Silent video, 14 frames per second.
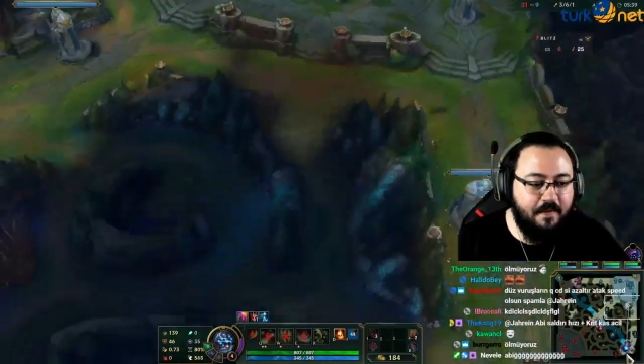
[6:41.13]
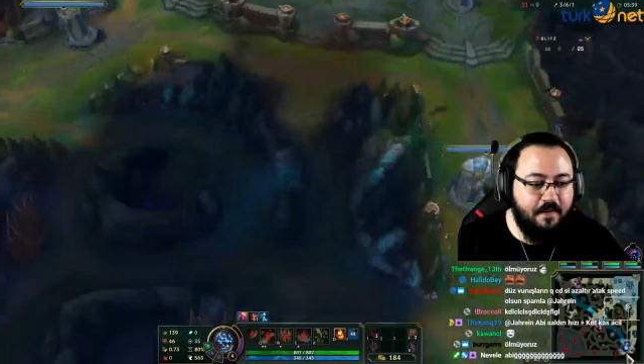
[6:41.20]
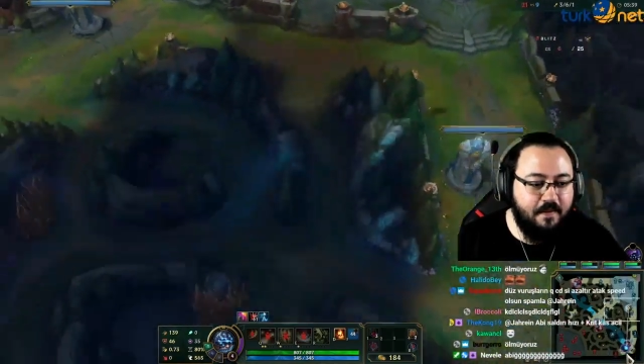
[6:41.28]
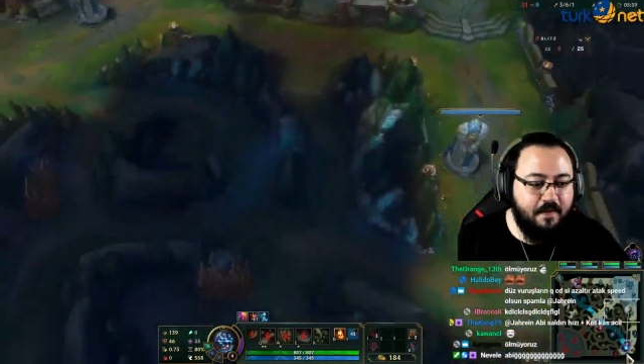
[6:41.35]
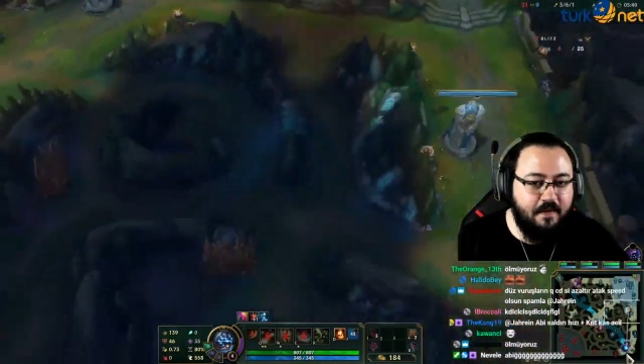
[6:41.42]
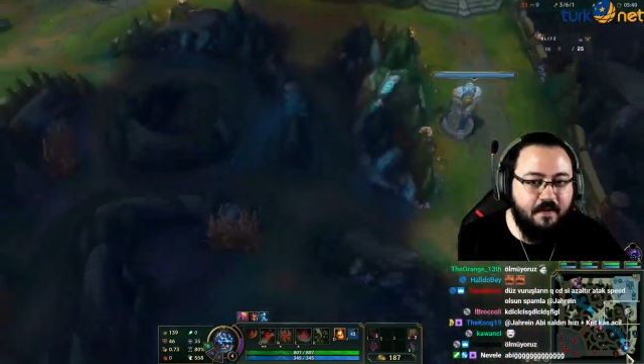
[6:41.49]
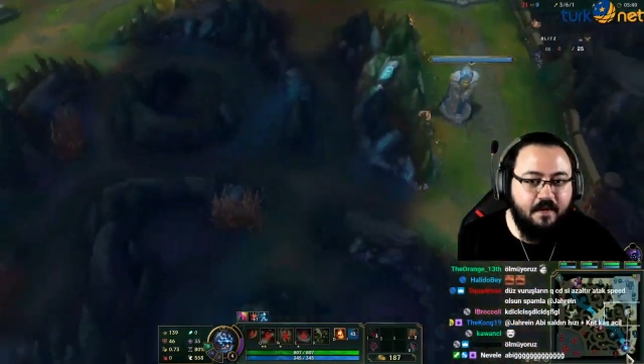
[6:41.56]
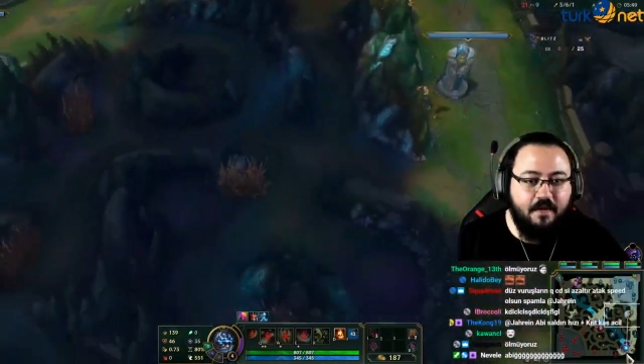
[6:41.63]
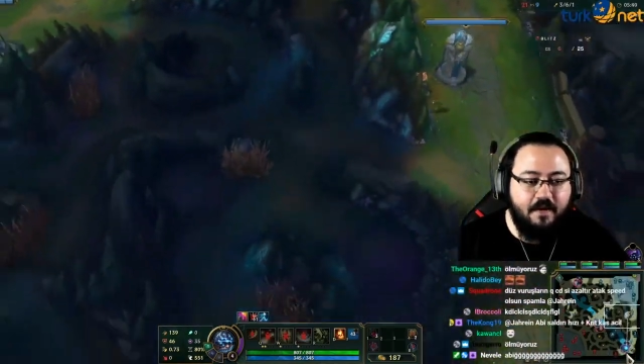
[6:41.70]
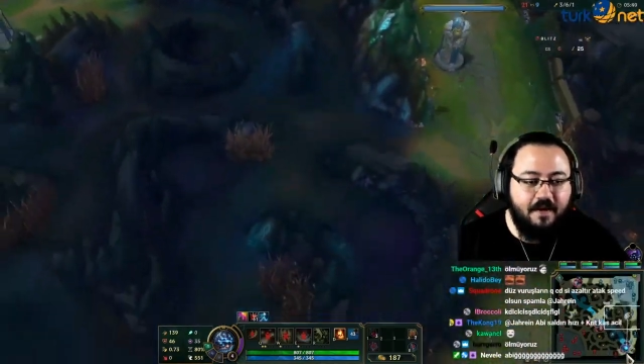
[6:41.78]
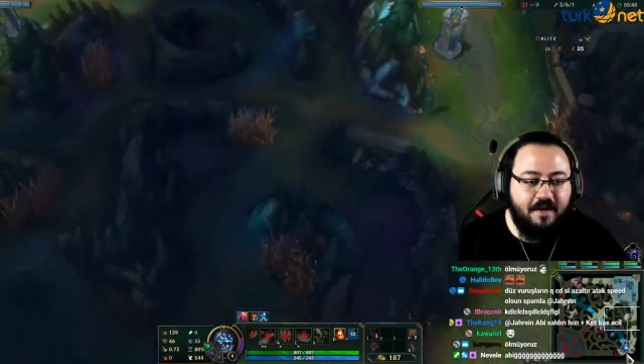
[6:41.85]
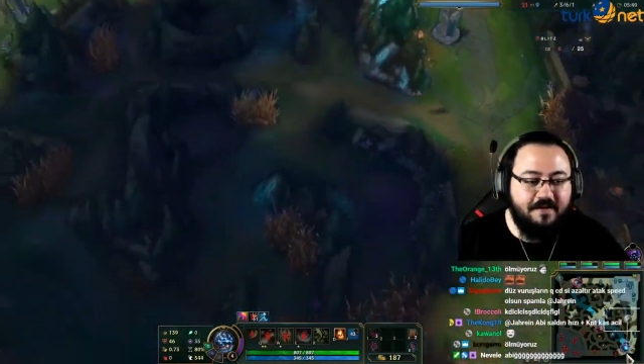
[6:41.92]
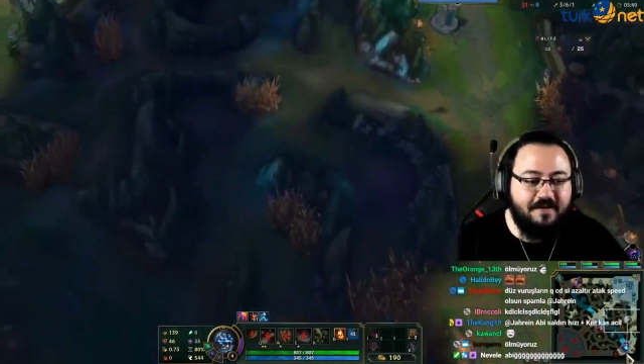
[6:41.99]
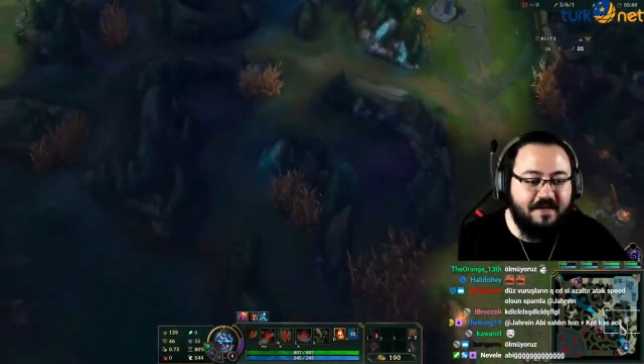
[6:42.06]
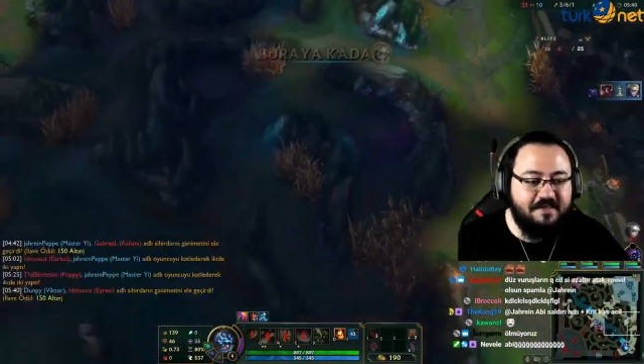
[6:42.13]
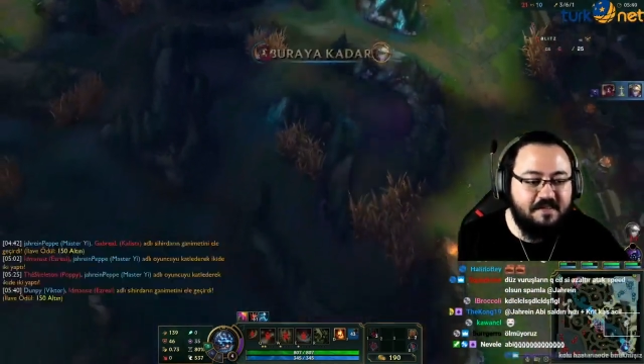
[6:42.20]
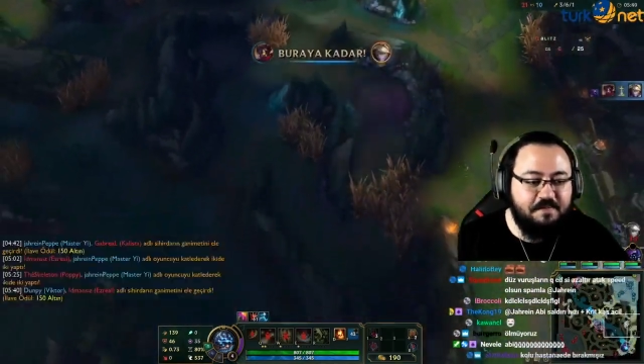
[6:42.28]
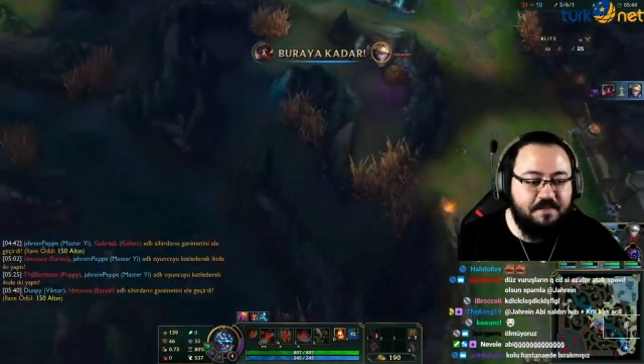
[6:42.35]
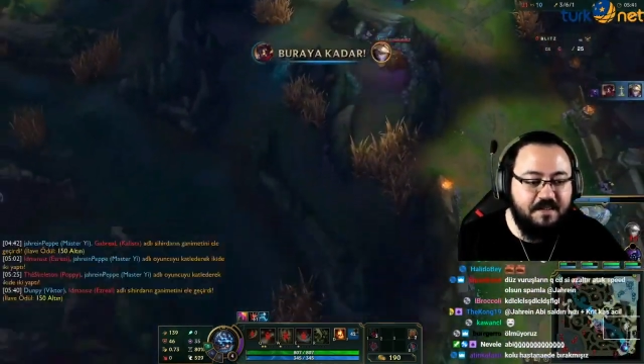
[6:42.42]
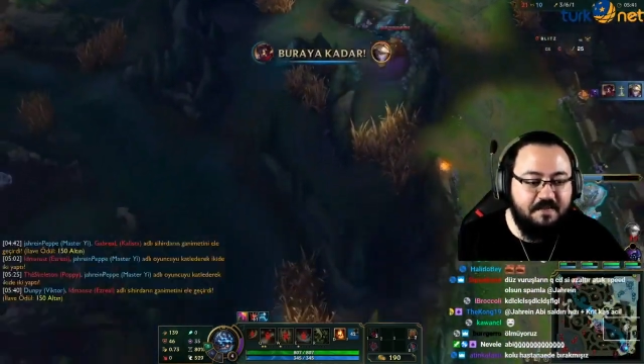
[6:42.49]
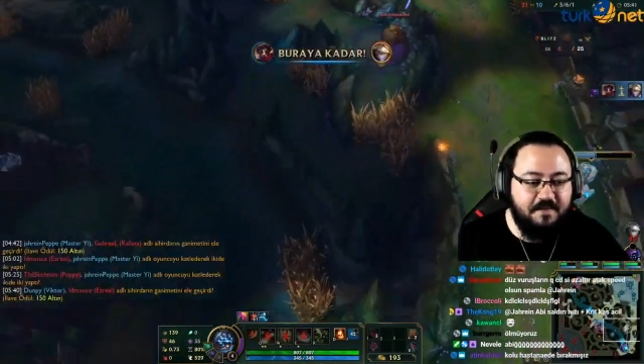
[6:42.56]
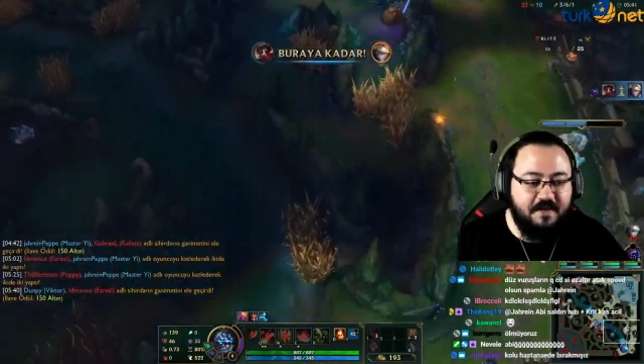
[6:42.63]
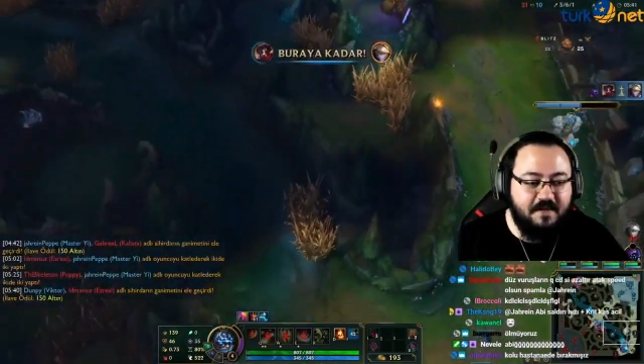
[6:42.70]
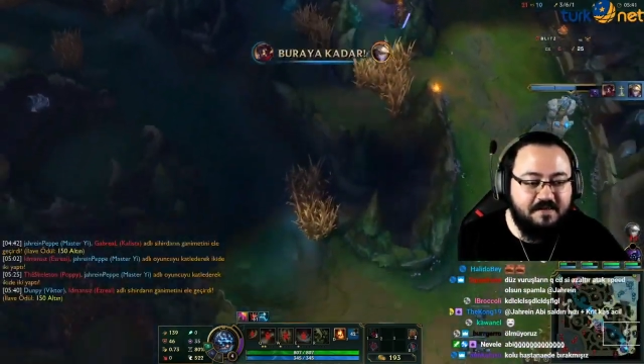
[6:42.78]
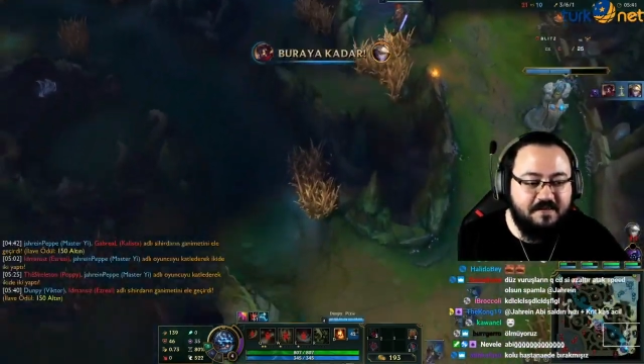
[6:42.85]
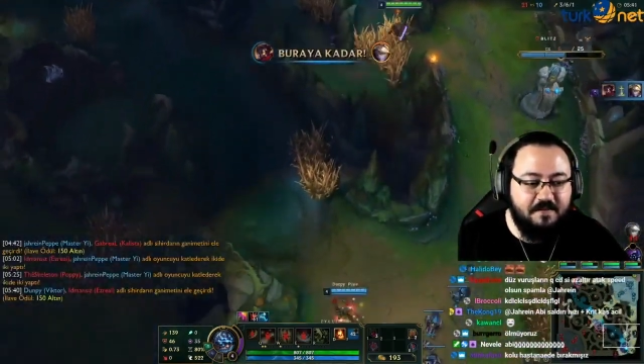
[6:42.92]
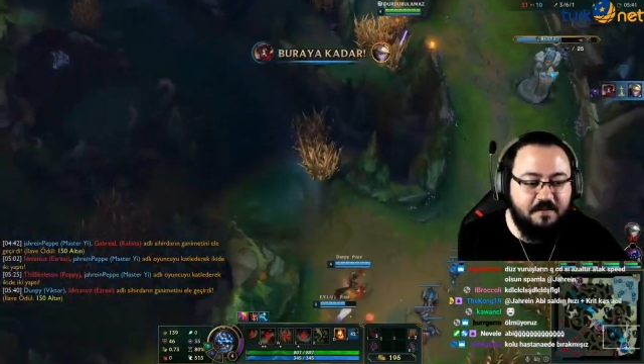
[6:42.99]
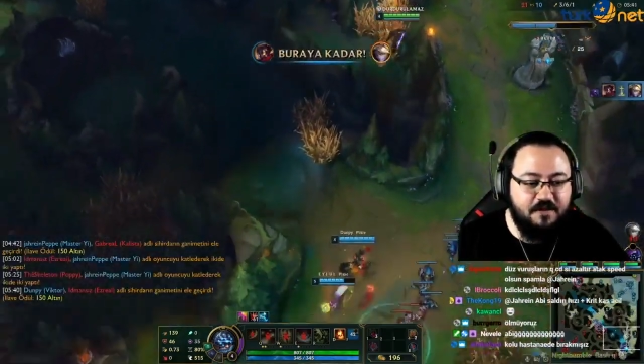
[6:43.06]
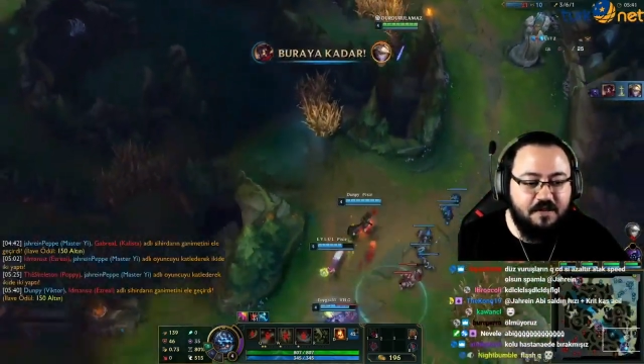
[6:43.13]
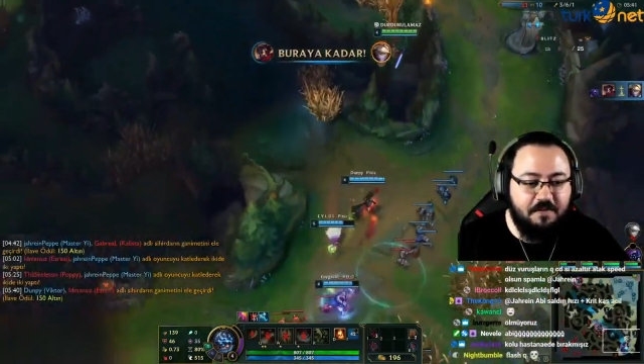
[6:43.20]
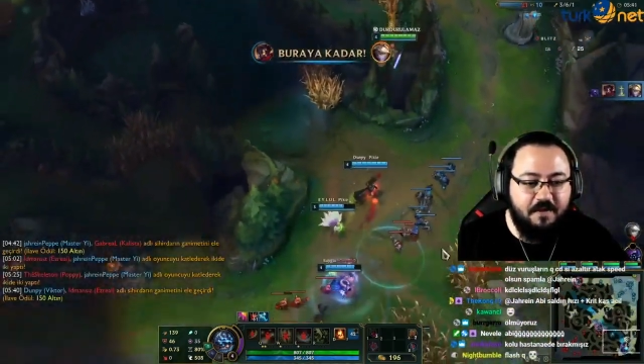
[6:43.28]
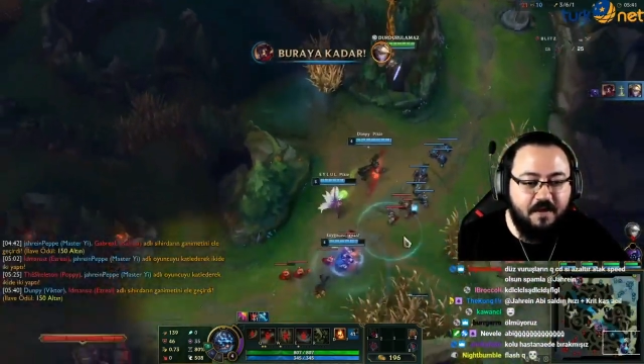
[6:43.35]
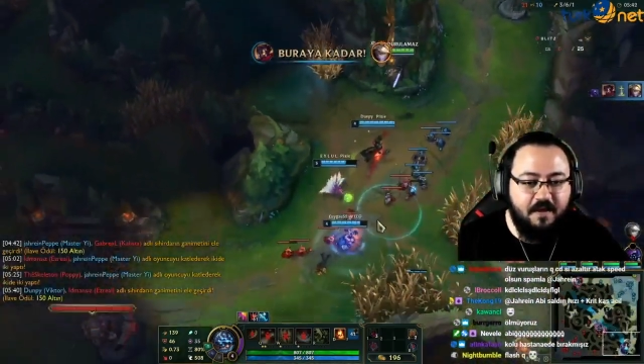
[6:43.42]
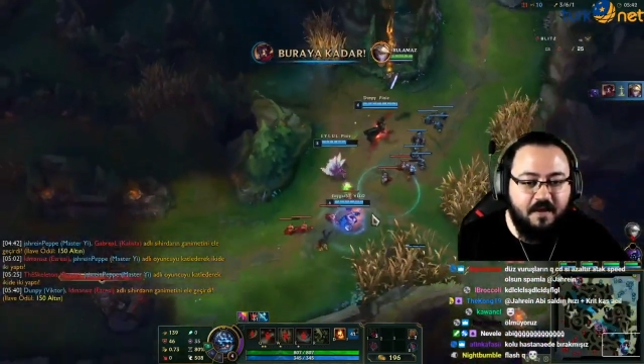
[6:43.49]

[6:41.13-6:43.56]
Oğlum bizim niye herkes Atak burada? speed mi kassam acaba ya?